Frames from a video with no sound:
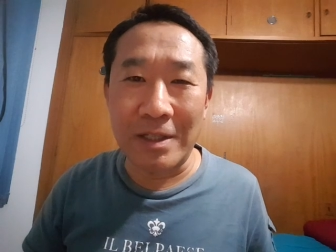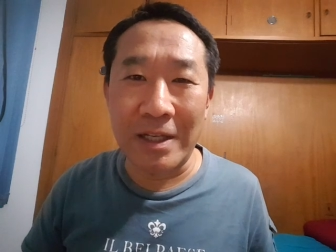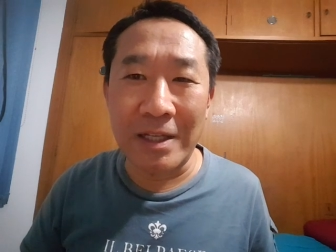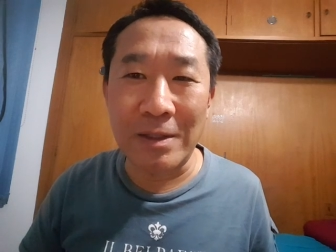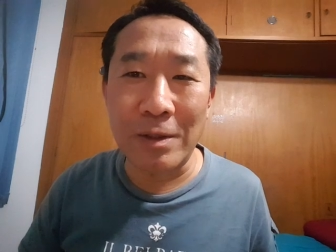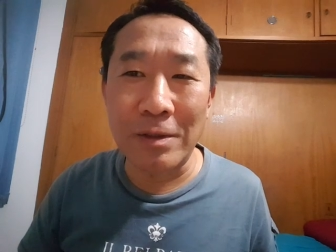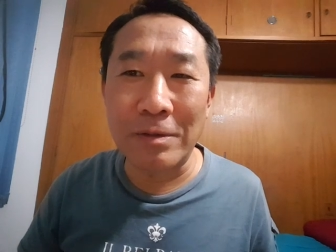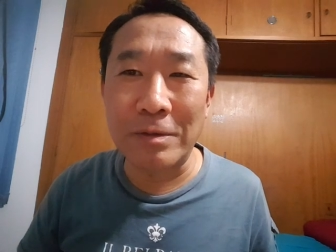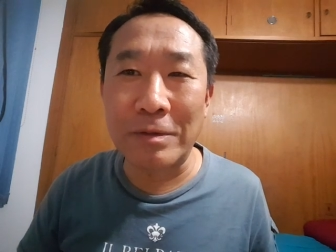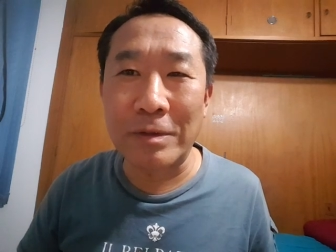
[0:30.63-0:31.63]
Né?
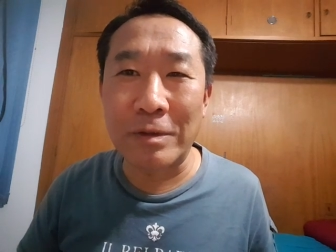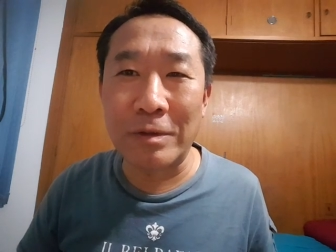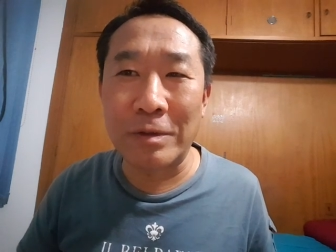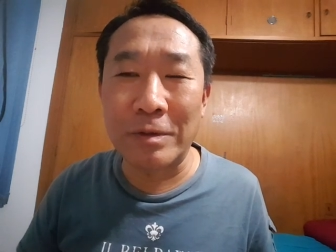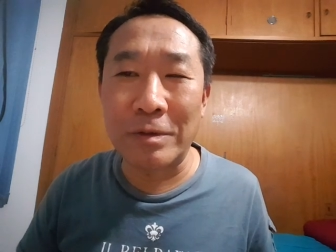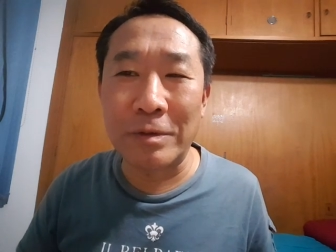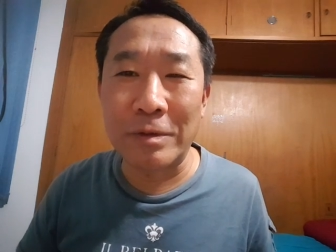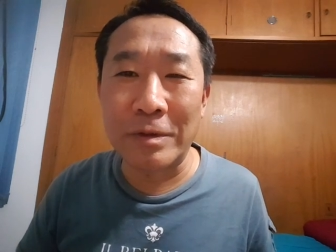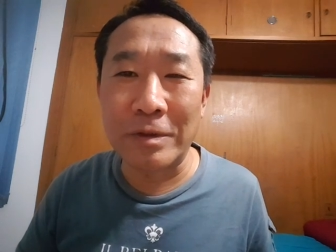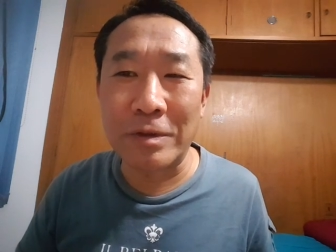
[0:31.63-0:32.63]
Então, eu
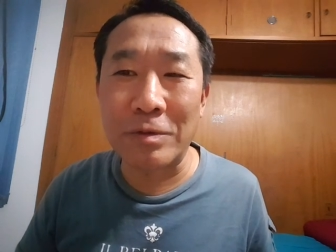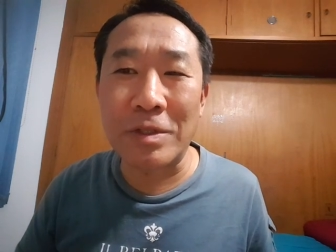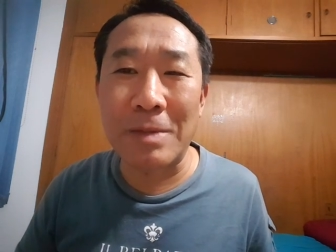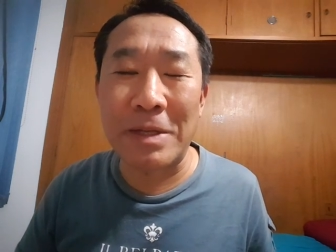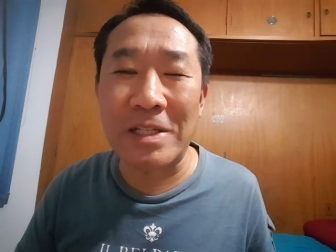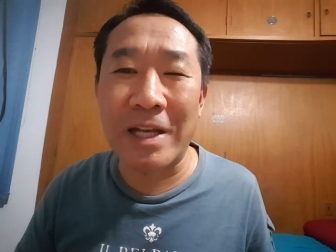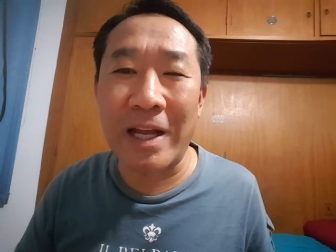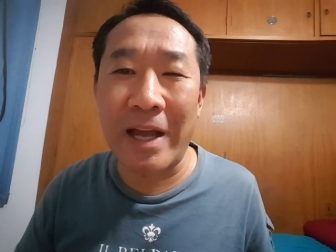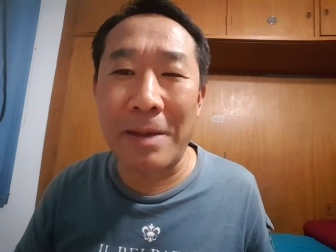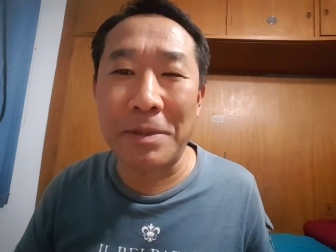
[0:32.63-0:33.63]
justamente
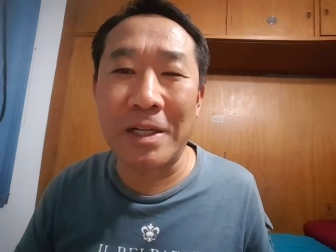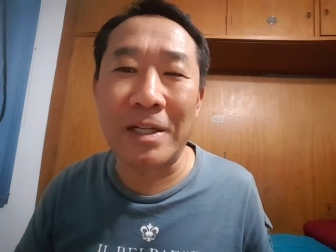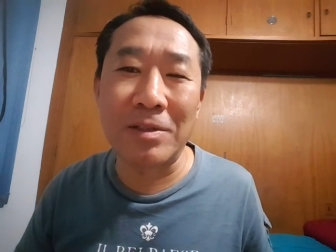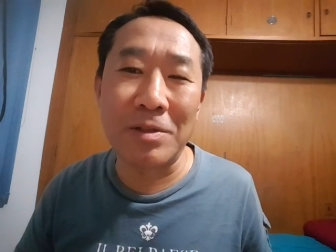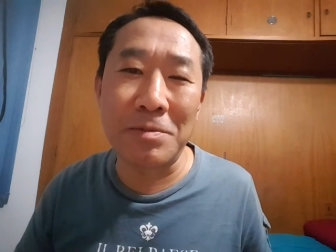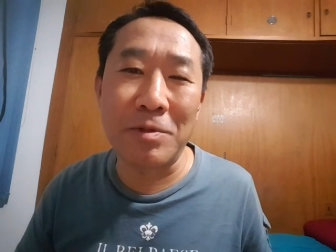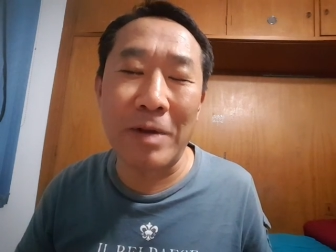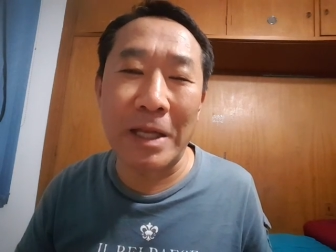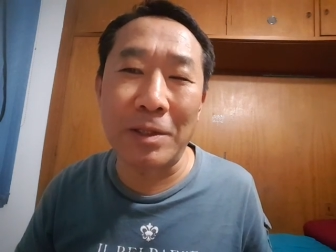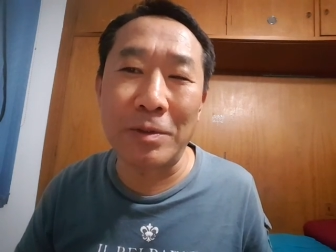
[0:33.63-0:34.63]
naquela época, era
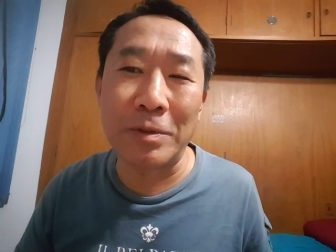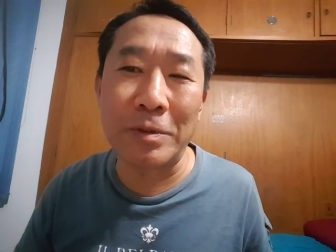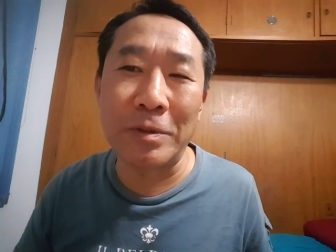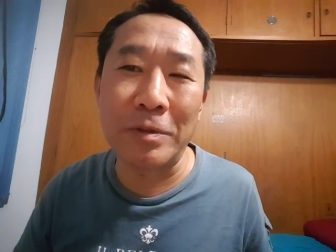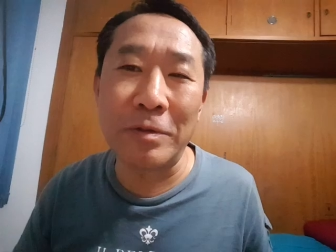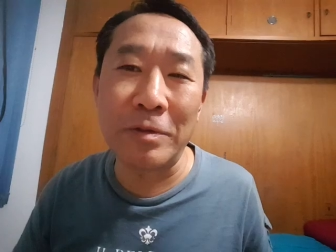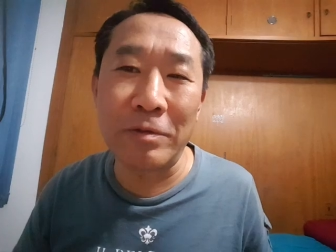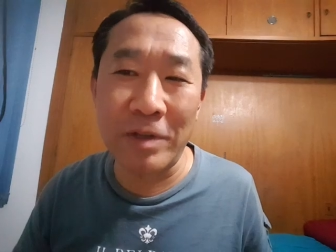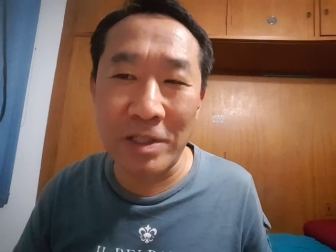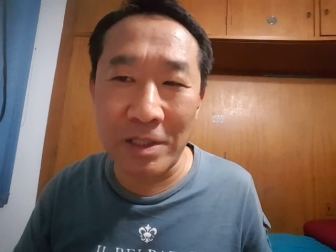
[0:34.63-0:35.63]
2004, eu, eu, eu
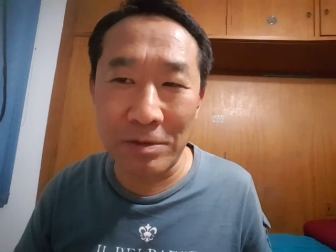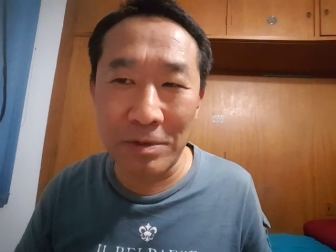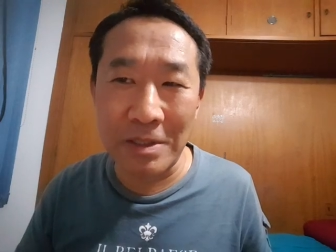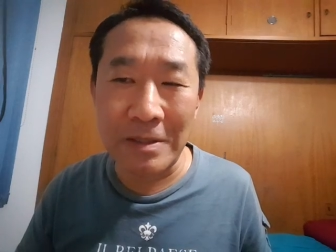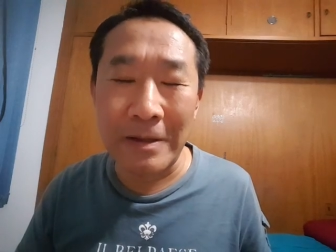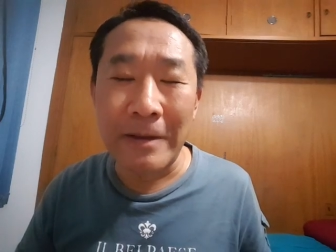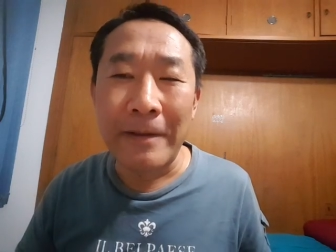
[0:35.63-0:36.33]
vi Jesus.